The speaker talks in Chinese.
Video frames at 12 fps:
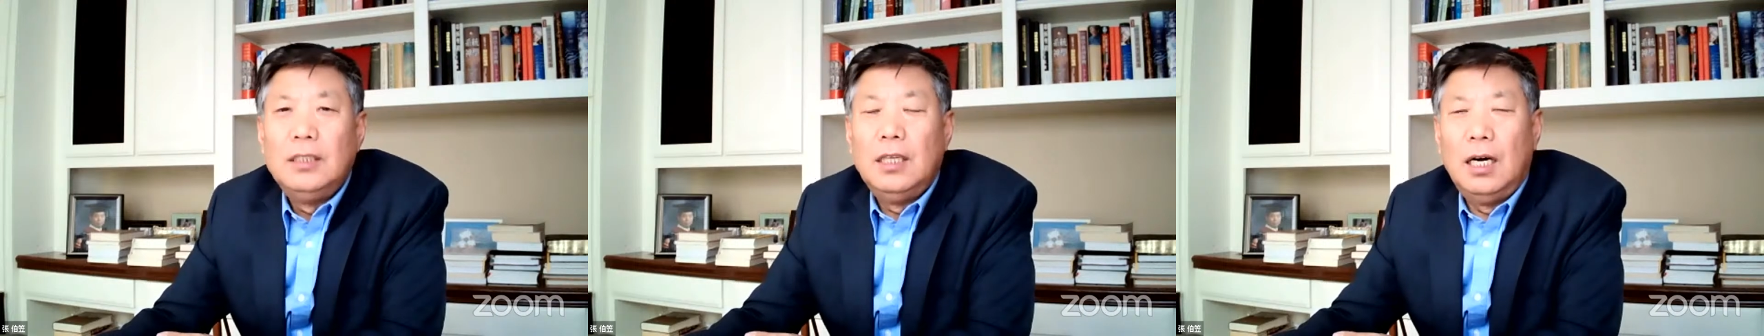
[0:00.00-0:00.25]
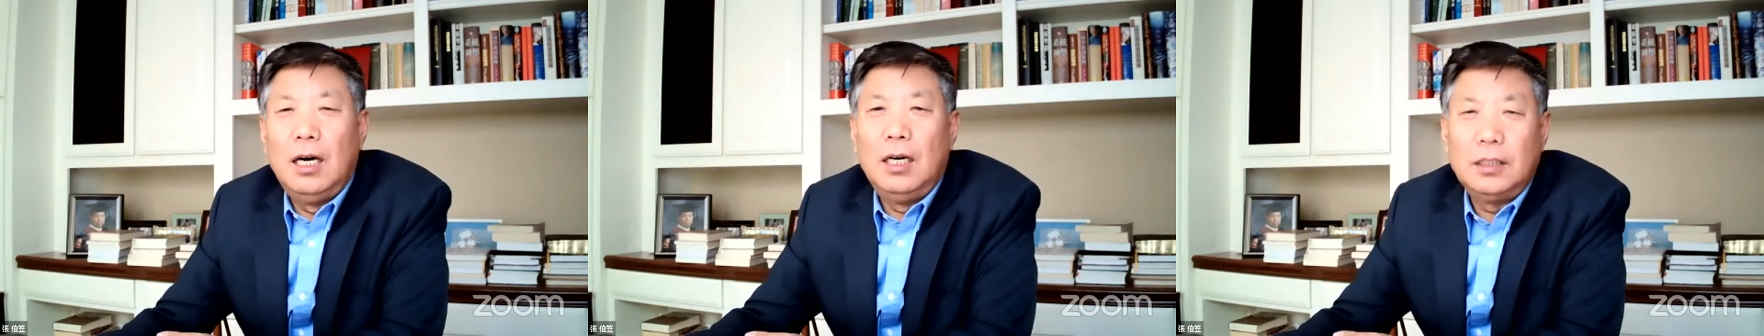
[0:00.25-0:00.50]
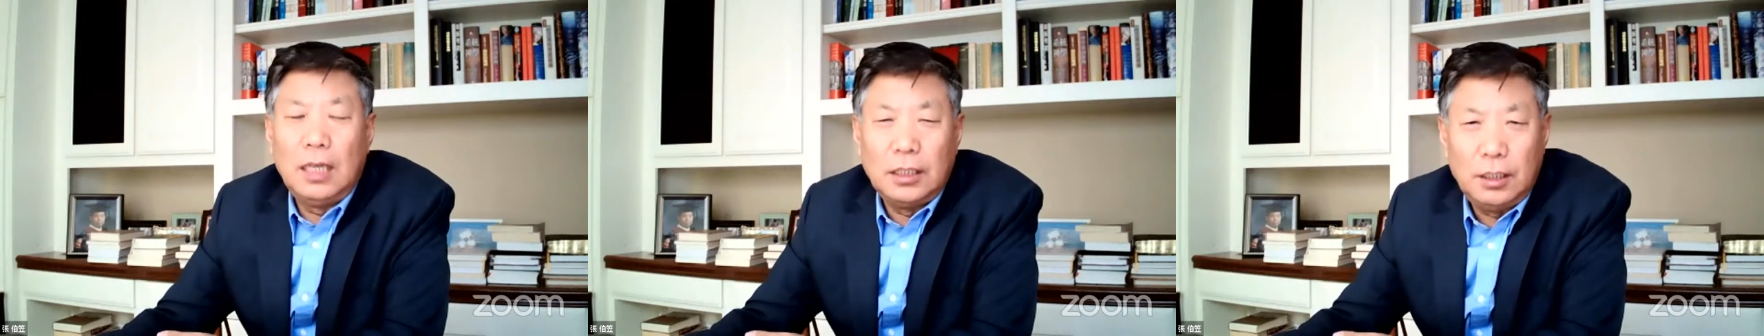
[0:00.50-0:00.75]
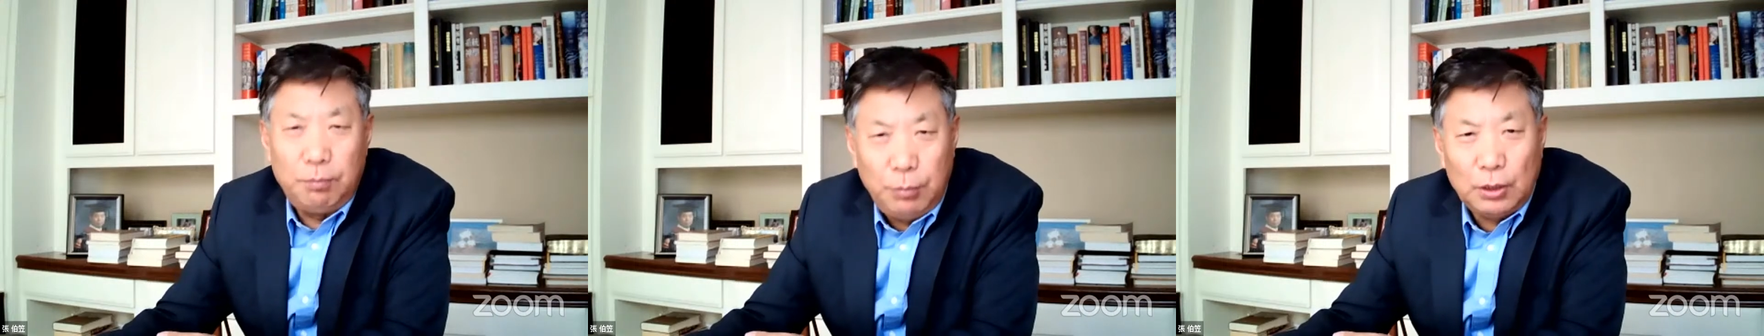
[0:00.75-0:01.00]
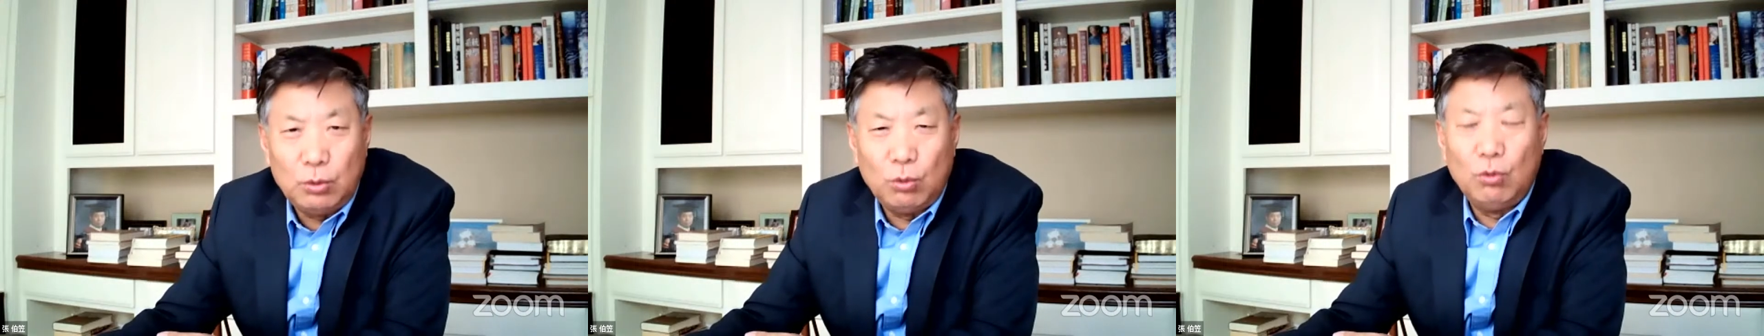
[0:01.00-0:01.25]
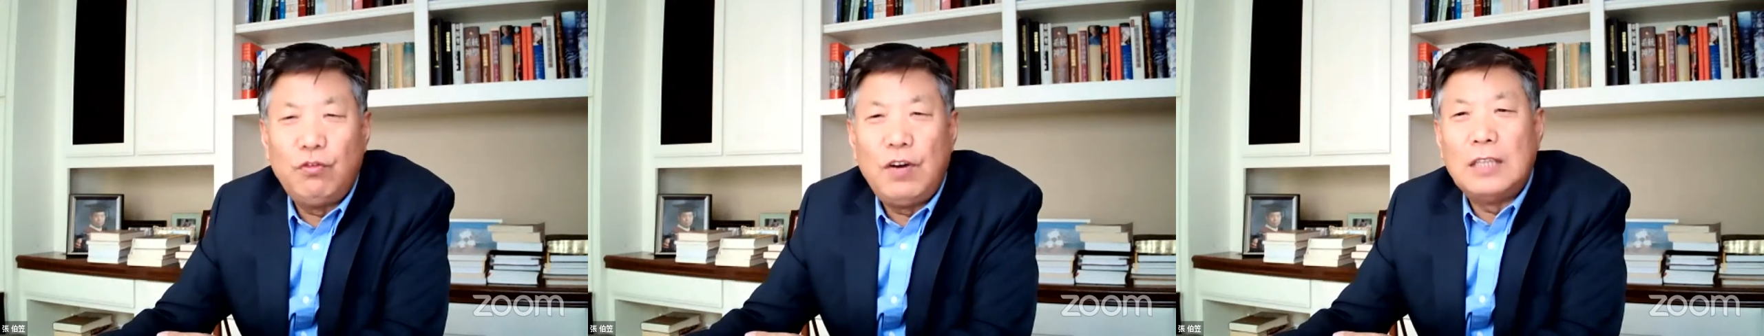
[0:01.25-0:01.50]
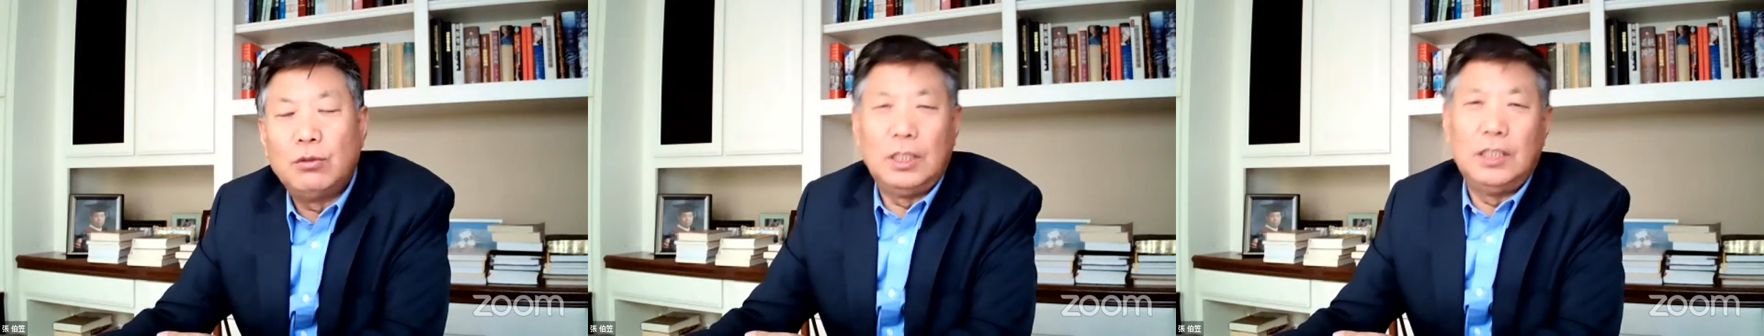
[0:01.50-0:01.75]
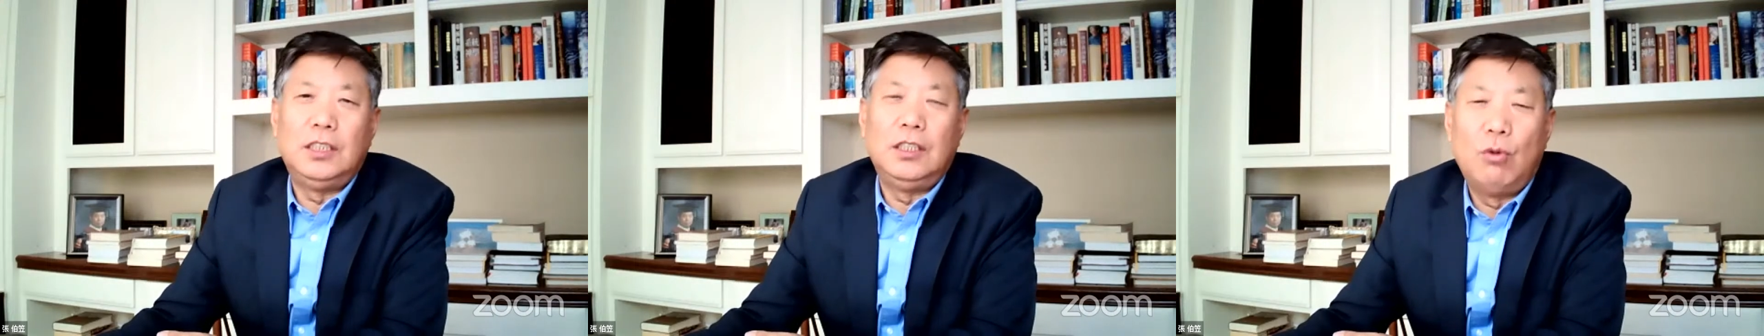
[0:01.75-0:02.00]
啊，当时病毒发作
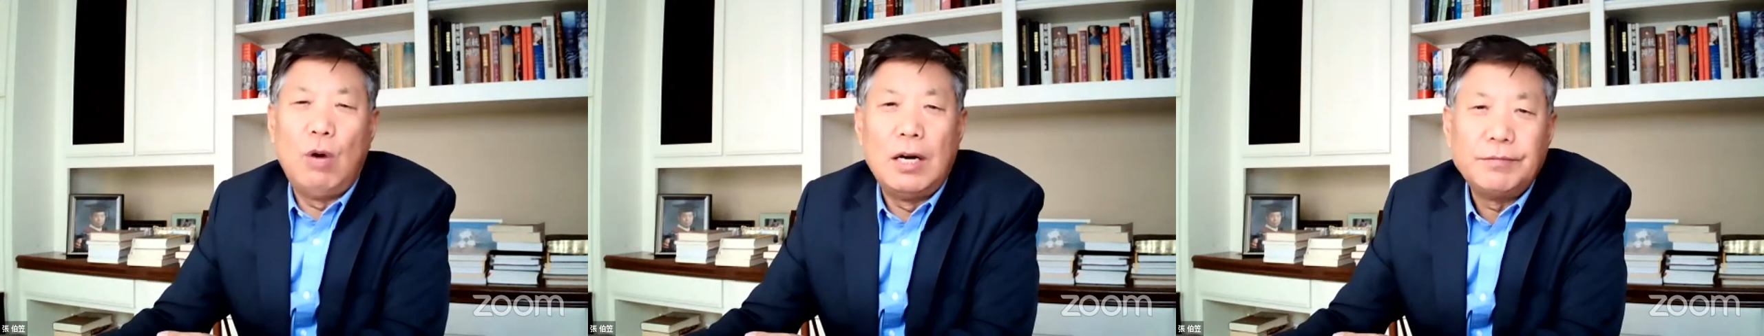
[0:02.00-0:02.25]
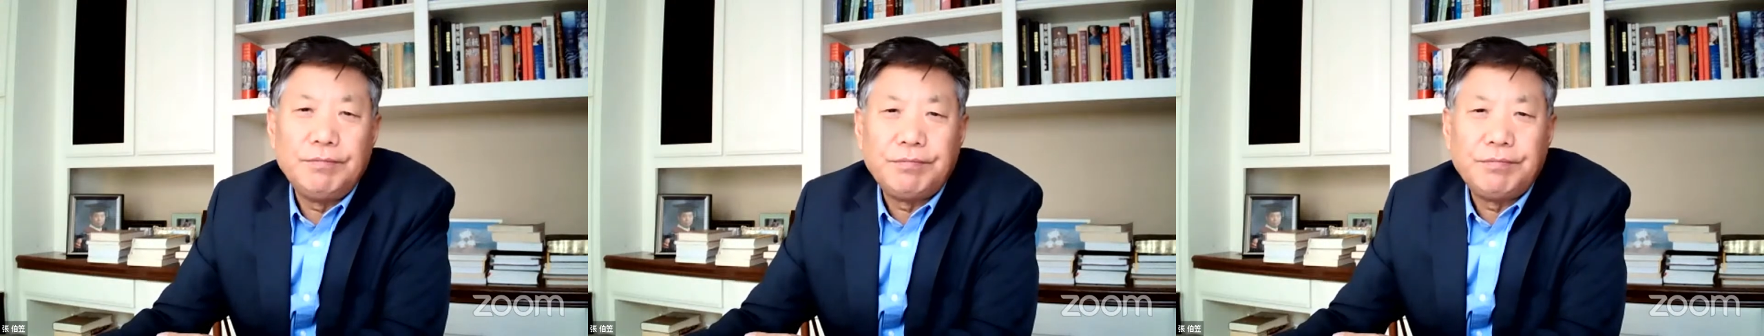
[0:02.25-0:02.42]
的情况，